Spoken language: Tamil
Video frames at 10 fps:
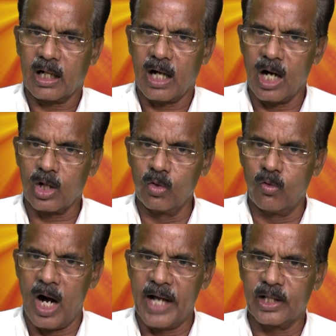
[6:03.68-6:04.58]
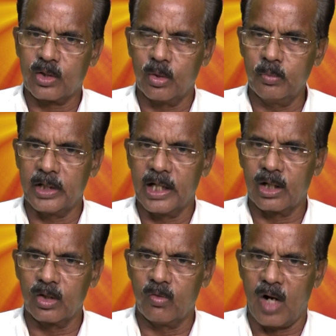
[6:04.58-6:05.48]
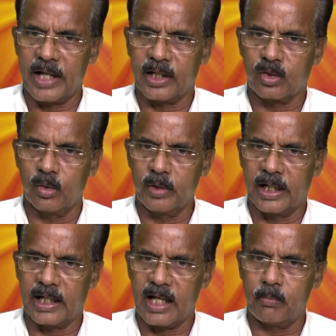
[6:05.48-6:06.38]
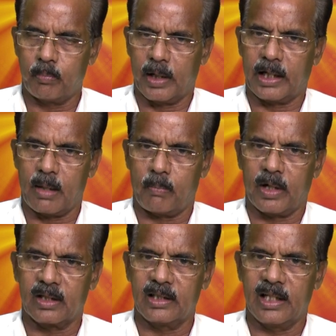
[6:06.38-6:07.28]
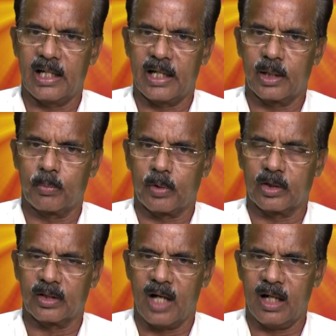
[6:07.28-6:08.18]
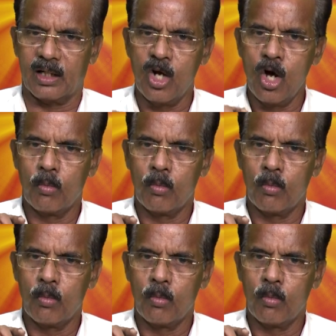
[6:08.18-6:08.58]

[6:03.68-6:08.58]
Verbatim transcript: கருவாய்க்கும் எருவாய்க்கும் இடைப்பட்ட பகுதியில் இருப்பது தான்